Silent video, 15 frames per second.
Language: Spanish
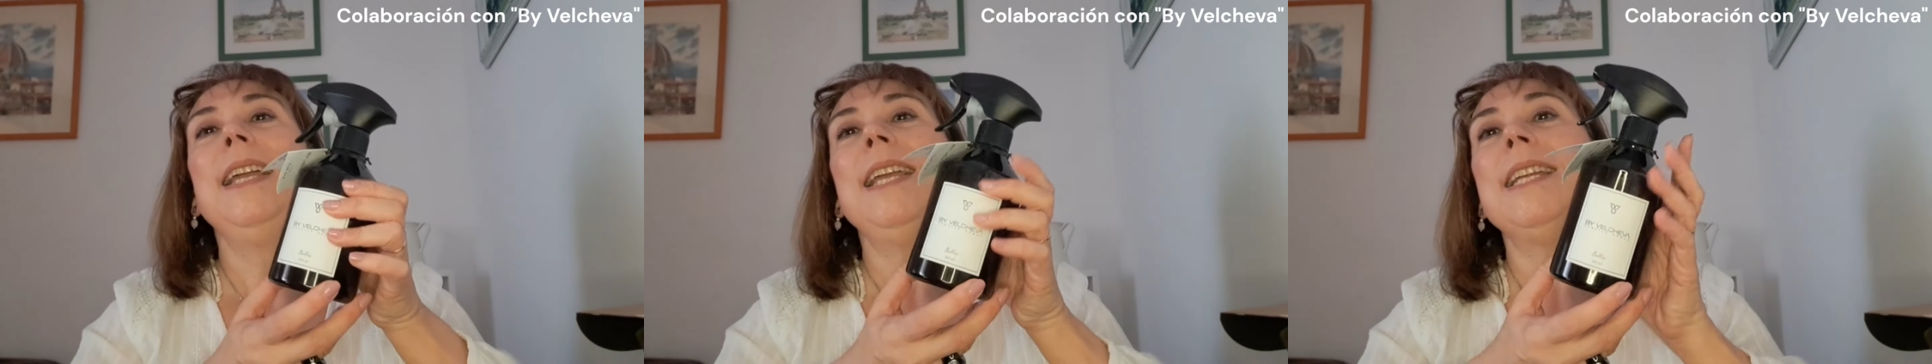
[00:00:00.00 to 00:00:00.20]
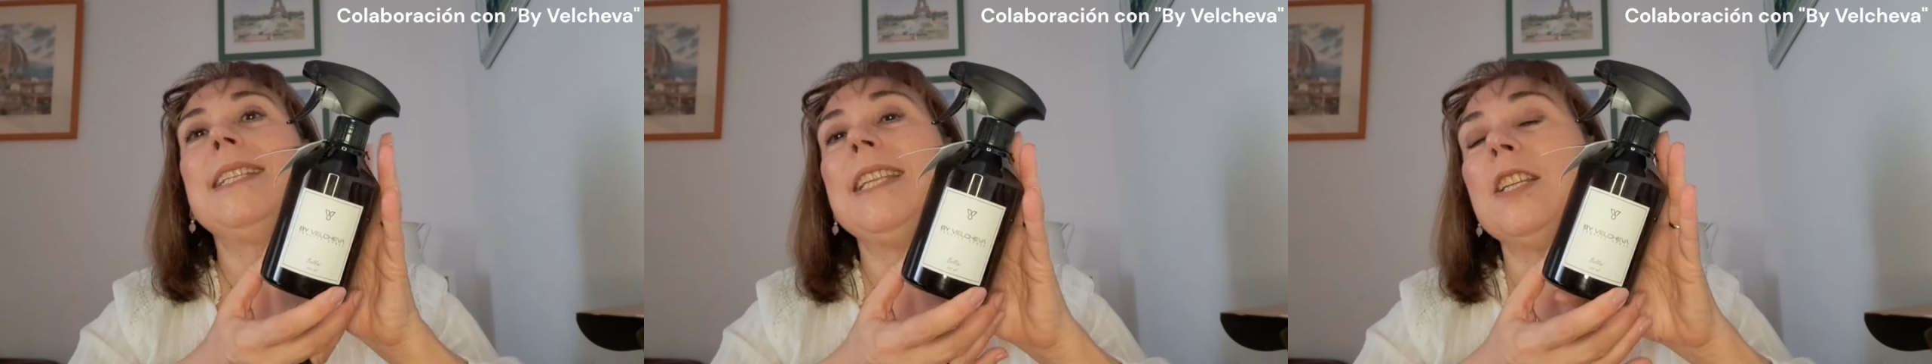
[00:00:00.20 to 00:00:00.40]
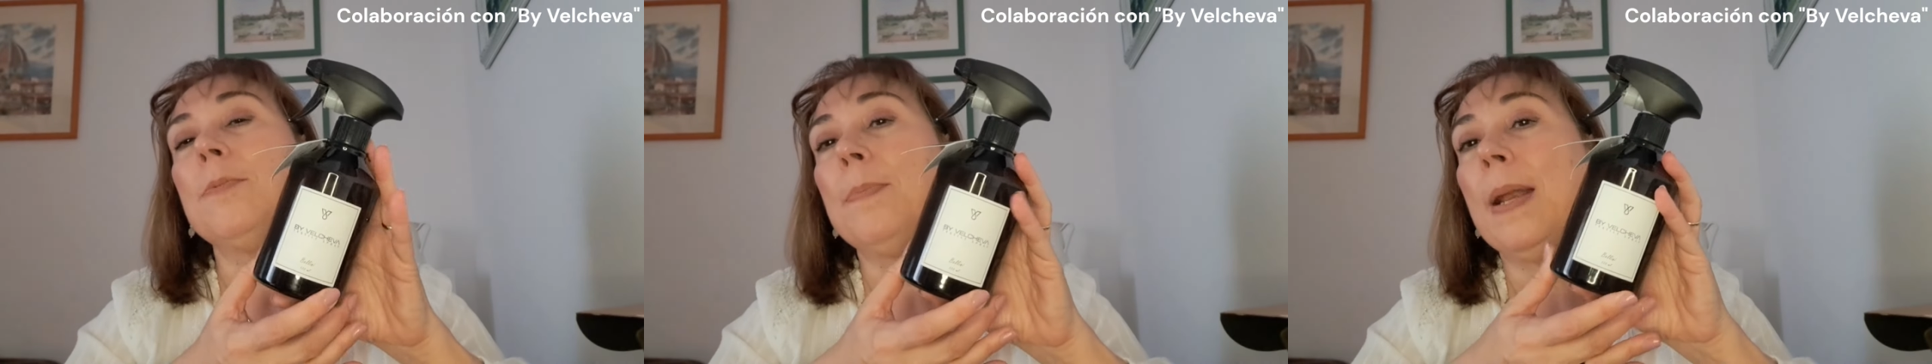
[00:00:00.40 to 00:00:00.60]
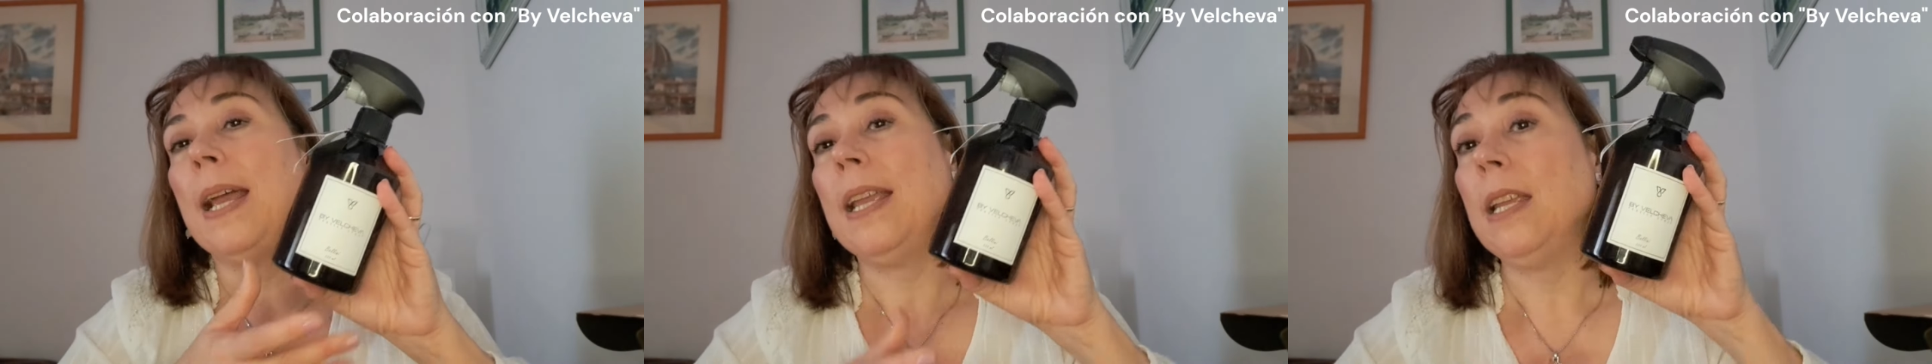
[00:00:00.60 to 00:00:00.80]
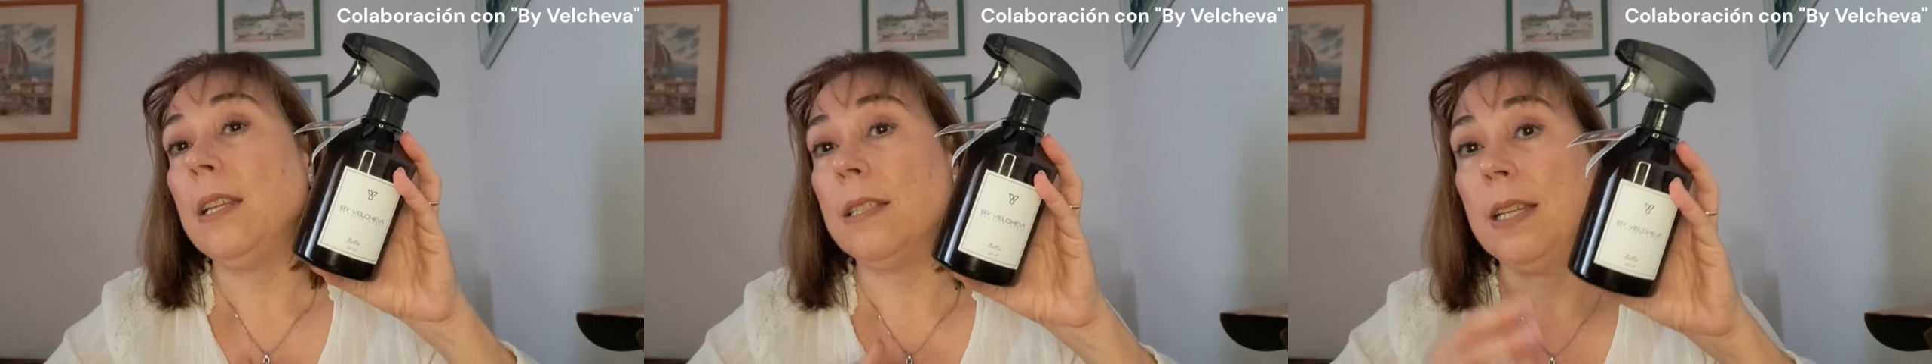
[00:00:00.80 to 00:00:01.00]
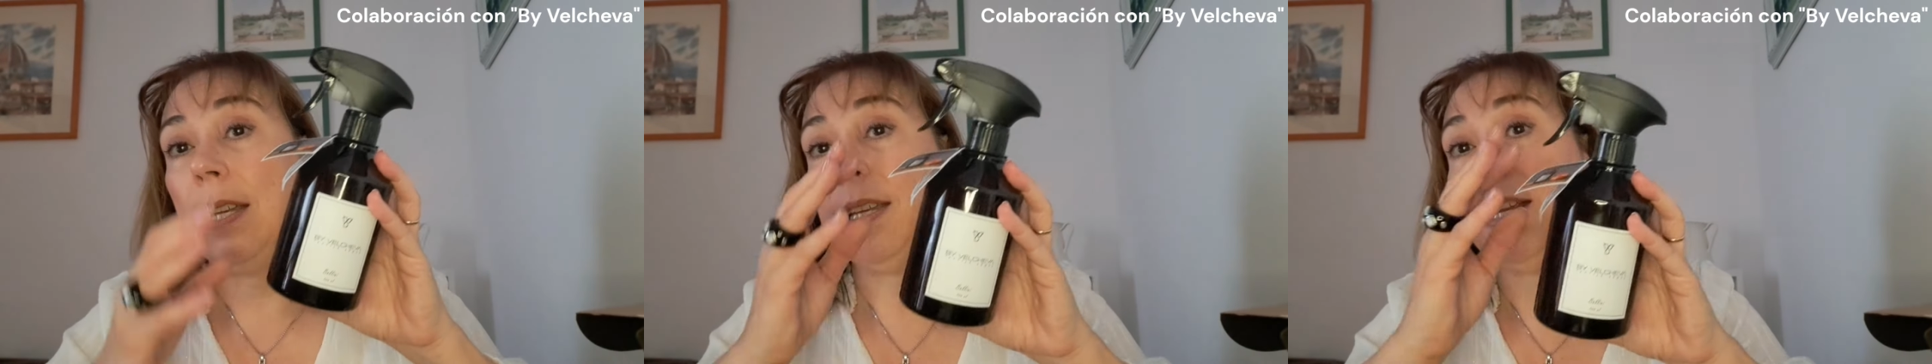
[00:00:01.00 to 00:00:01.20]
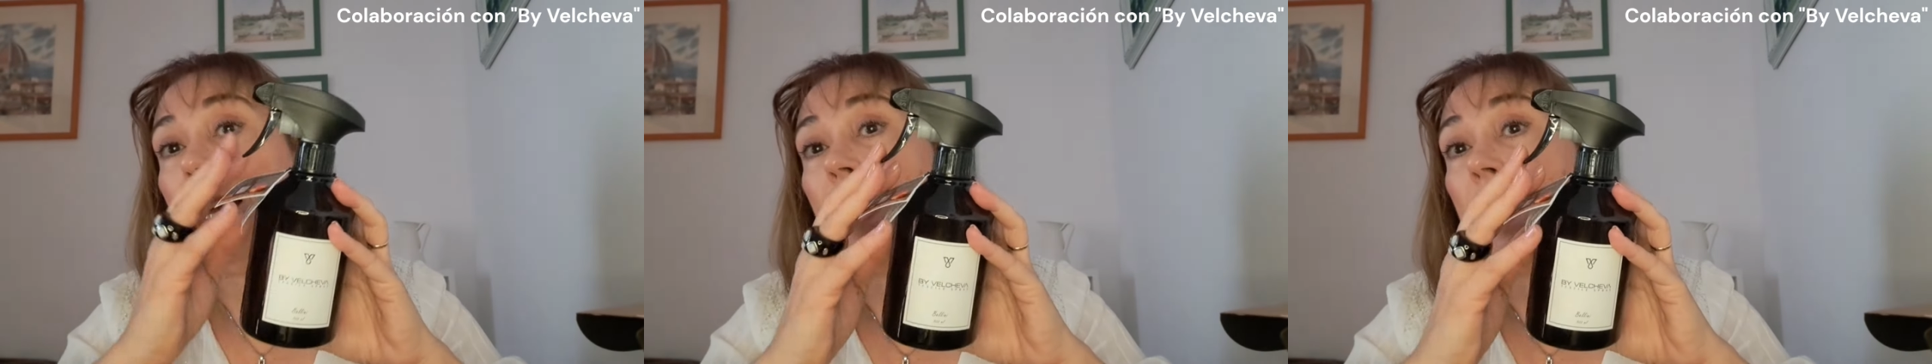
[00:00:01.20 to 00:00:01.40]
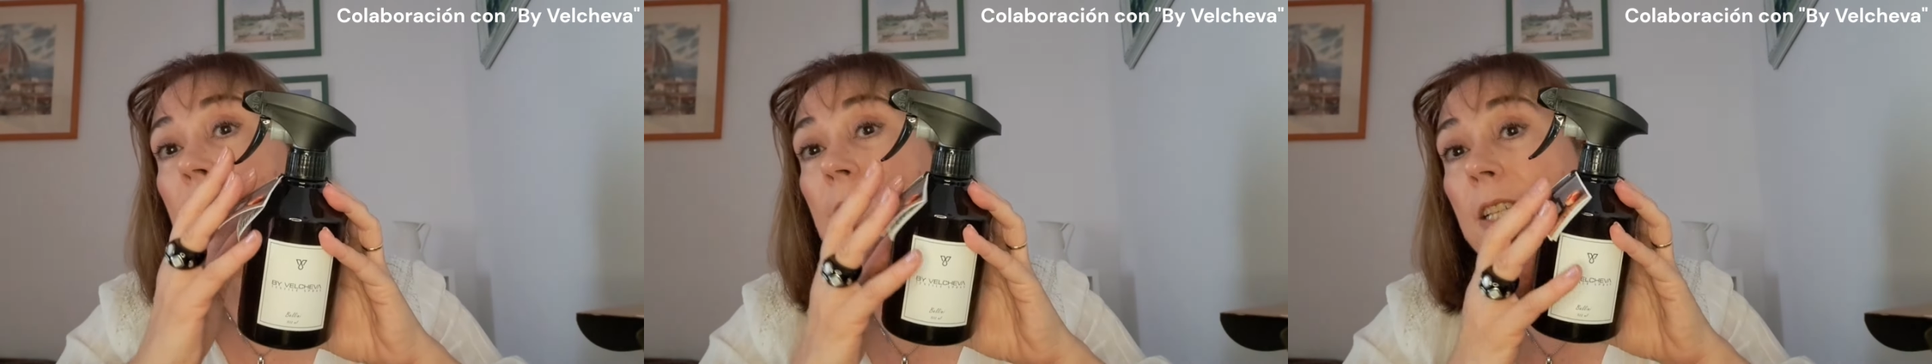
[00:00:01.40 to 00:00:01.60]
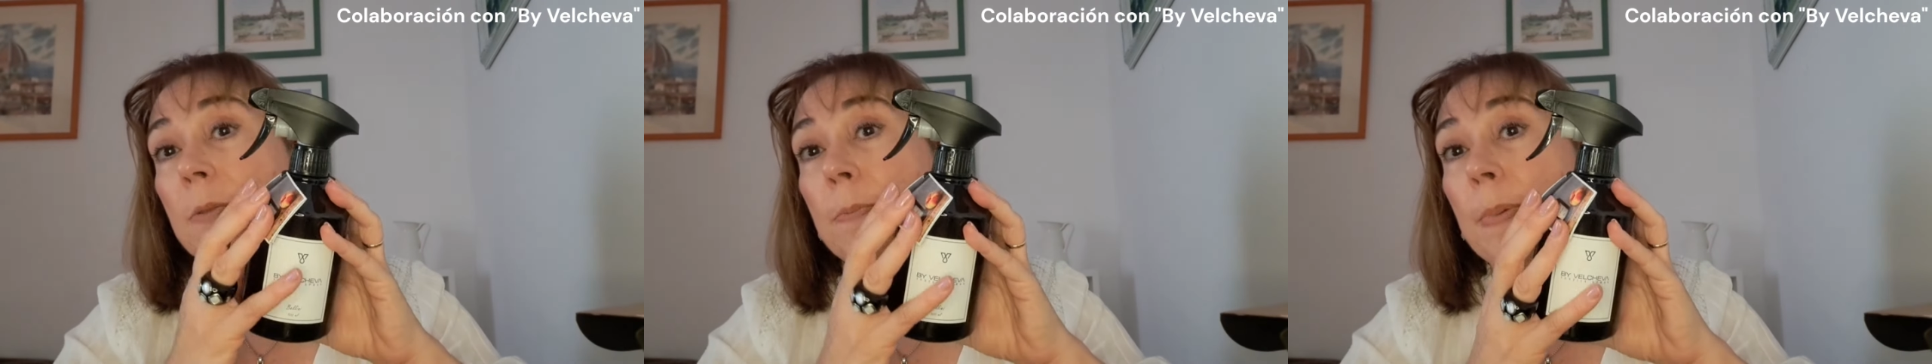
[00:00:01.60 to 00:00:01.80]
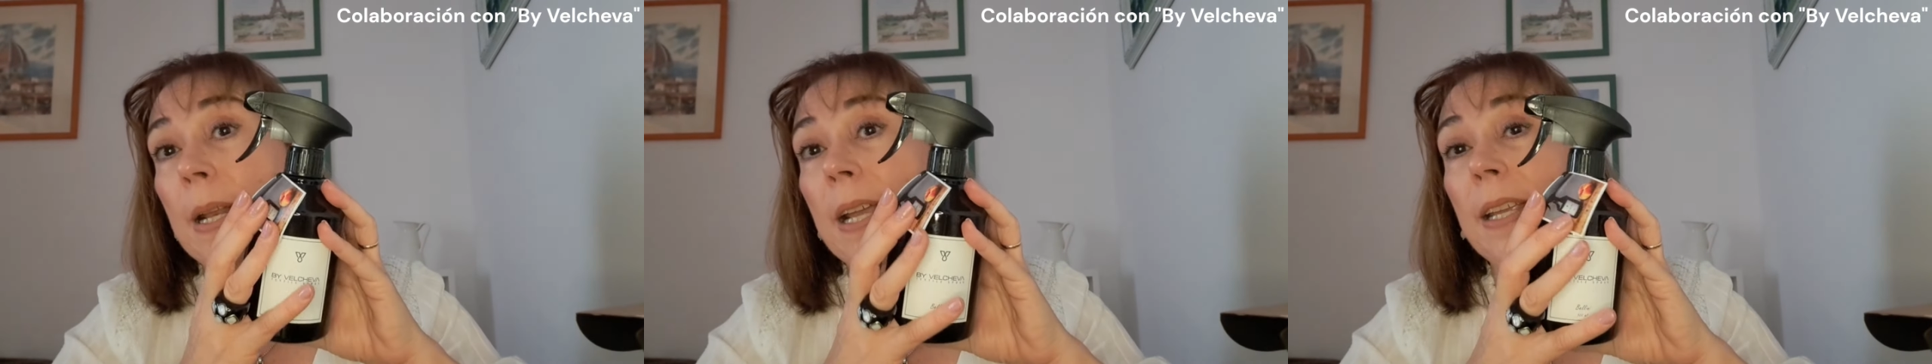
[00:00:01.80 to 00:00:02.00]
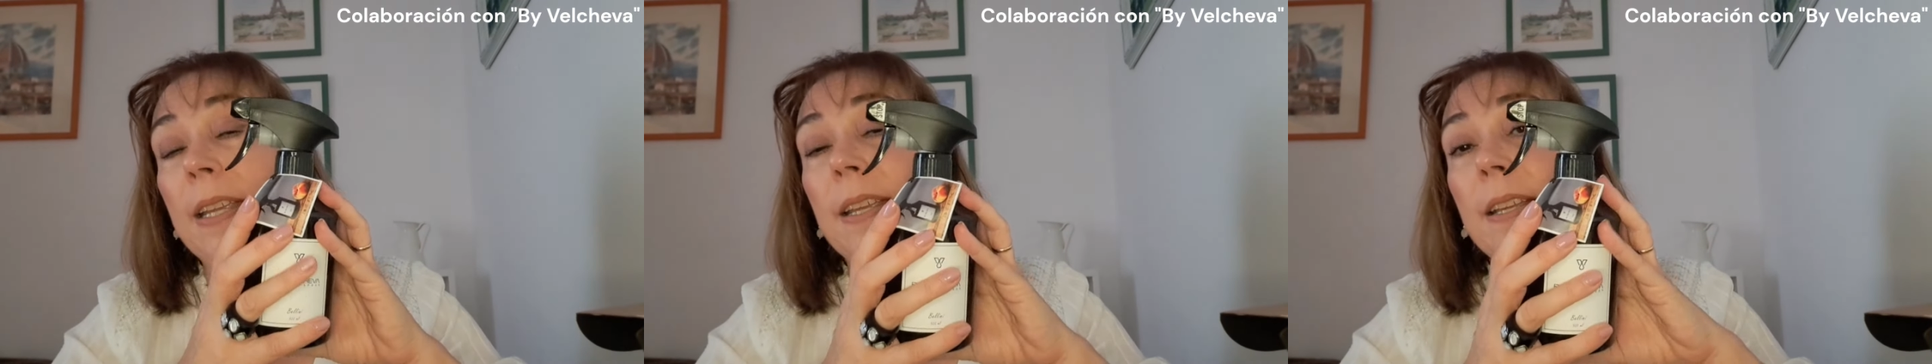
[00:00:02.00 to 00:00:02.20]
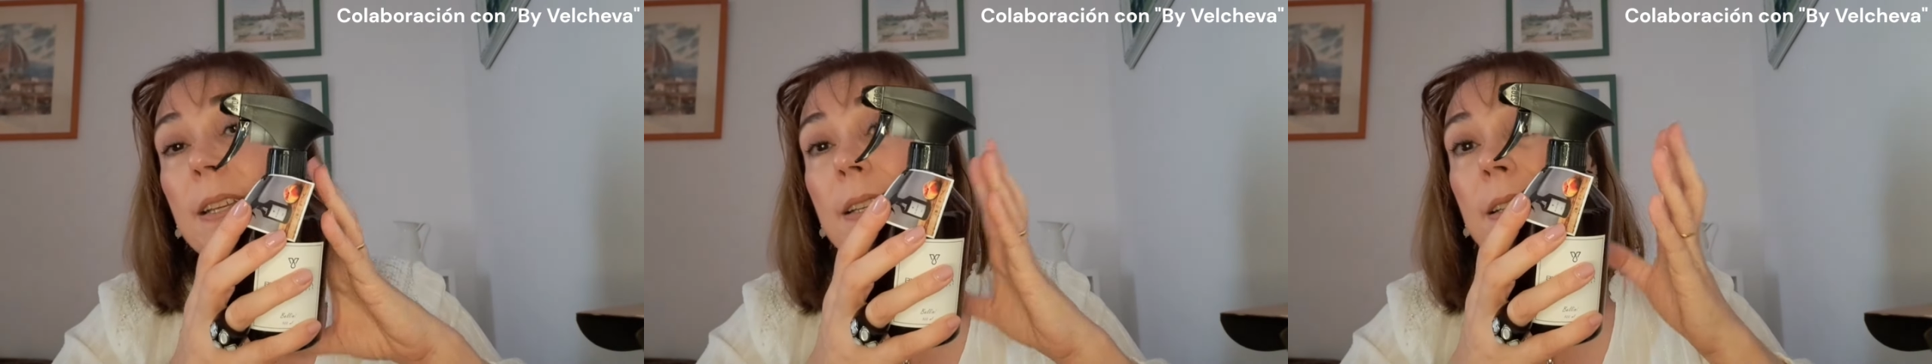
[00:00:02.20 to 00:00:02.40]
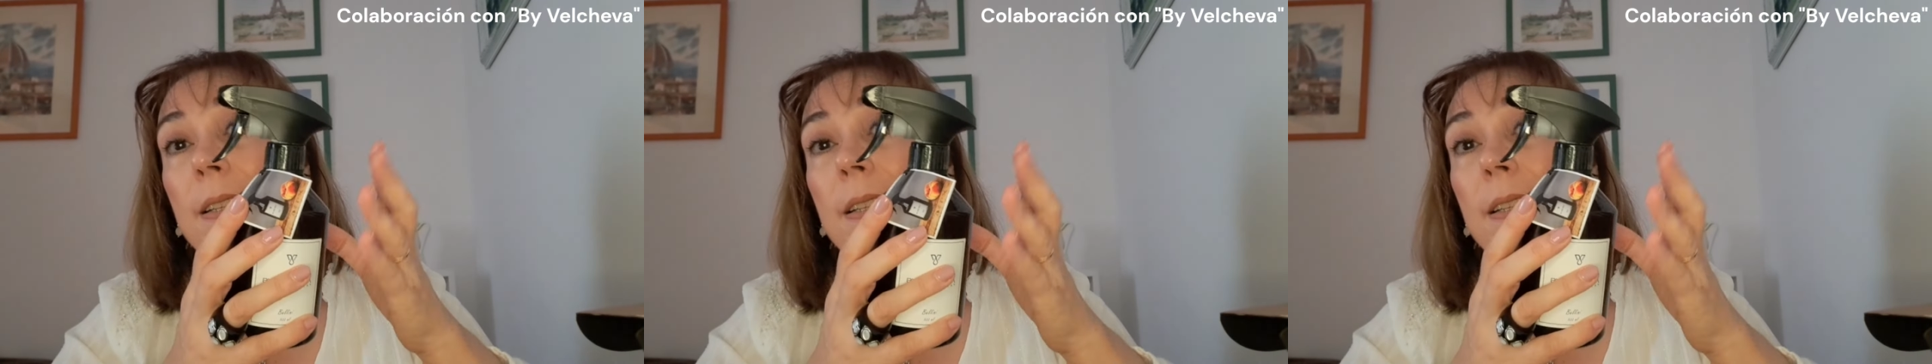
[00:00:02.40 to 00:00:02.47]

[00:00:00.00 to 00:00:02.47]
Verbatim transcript: Este spray sería el spray eh,